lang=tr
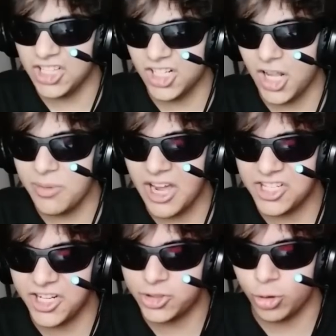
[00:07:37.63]
Saldırılarımı
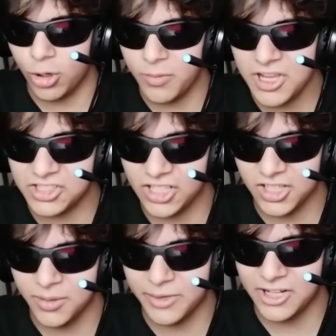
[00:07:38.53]
gerçekleştiriyorum. İlk
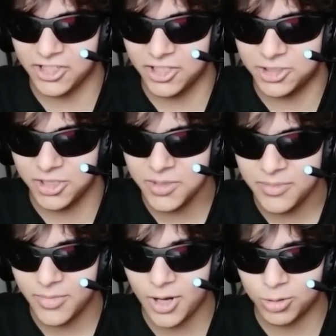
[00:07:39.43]
saldırılarımı gerçekleştirdim.
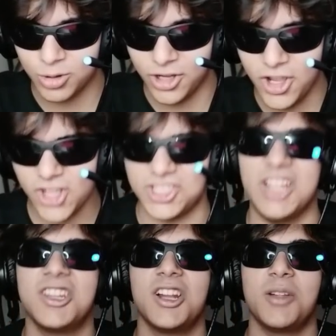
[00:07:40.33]
Pardon. E, ilk
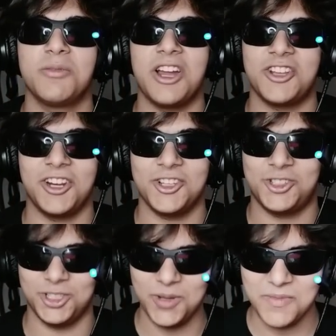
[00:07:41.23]
saldırılarımı
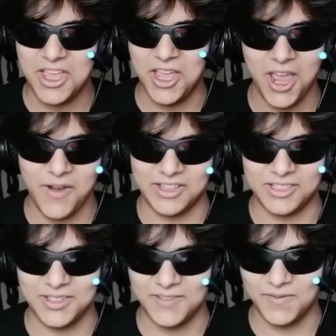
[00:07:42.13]
gerçekleştirdim.
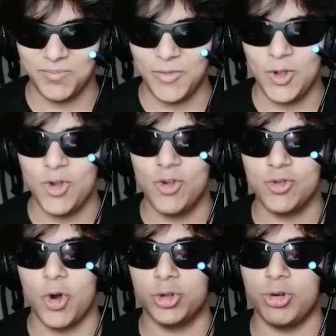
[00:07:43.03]
Evet.
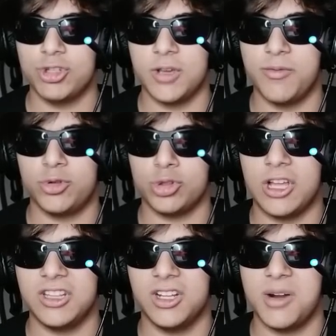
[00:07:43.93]
Gördüğünüz gibi bütün
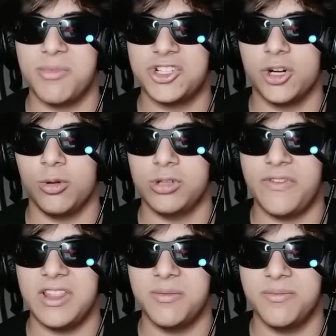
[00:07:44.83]
saldırıların başarılı oldu Biz
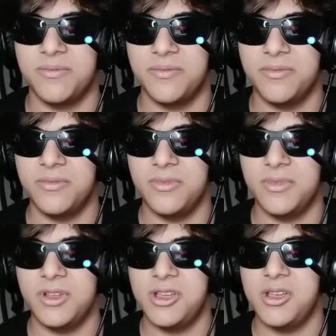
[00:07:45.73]
efendim. yalayıp
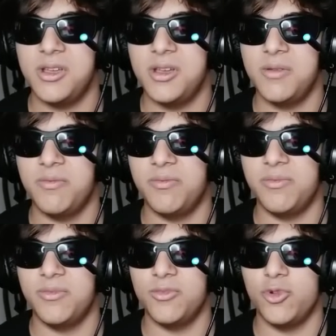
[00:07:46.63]
yutacağız efendim
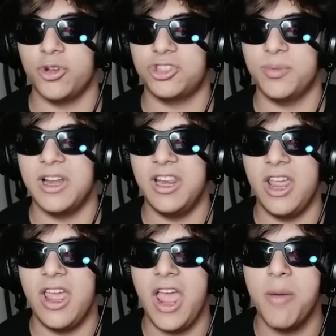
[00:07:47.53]
bunları. Büyük
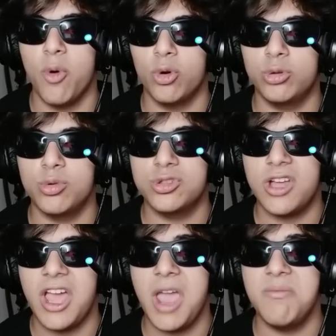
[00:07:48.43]
ihtimalle hem
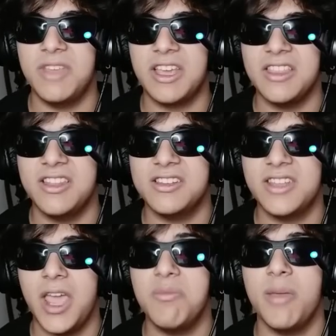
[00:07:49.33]
ordumuzda hem de
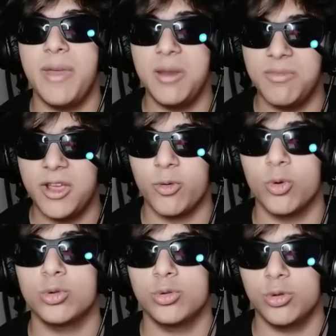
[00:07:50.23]
kendinizde hem de benimle
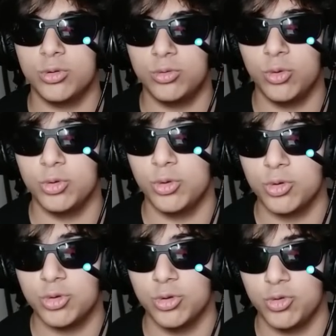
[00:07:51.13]
gurur
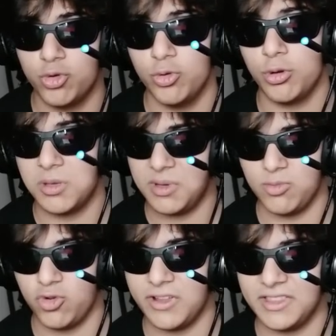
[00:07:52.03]
duyduğunuzu düşünür
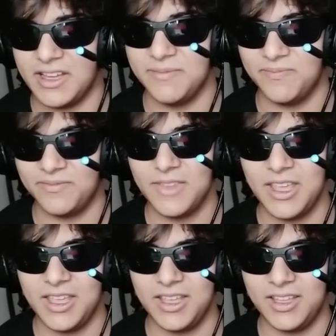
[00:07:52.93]
gibiyim şu anda.
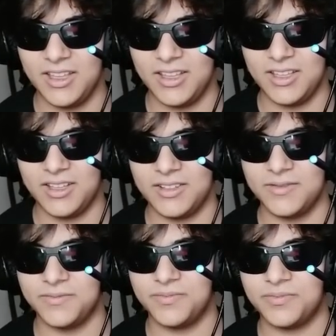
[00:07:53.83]
Ben ülkemizdeki
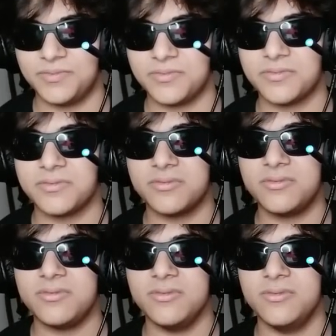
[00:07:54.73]
şu an her ordu,
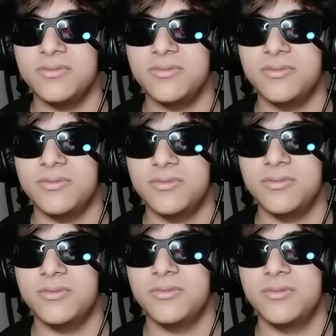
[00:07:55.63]
her başkan
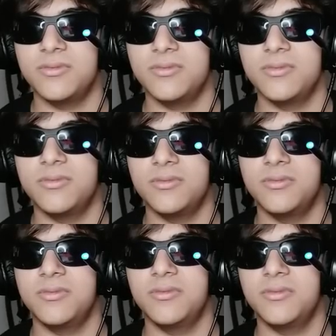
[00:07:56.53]
ve herkes
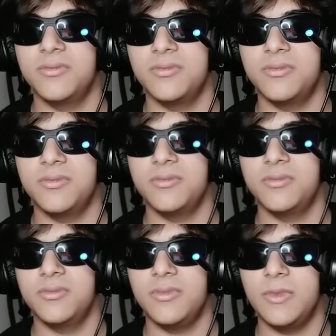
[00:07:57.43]
açısından gurur
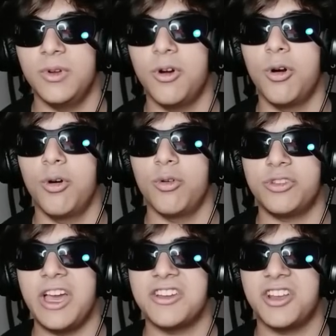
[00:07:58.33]
duyuyorum. Oo
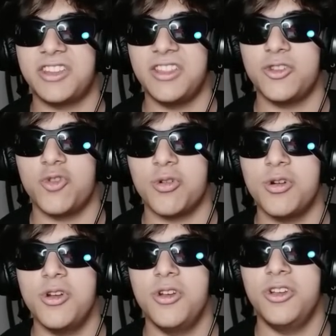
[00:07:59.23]
gerçekten de çok
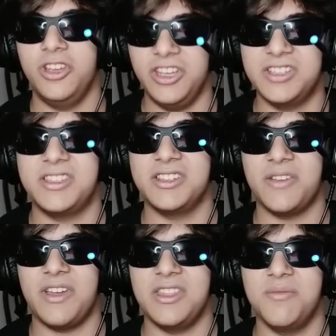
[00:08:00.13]
iyisiniz
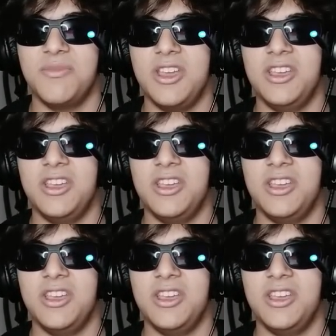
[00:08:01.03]
efendim.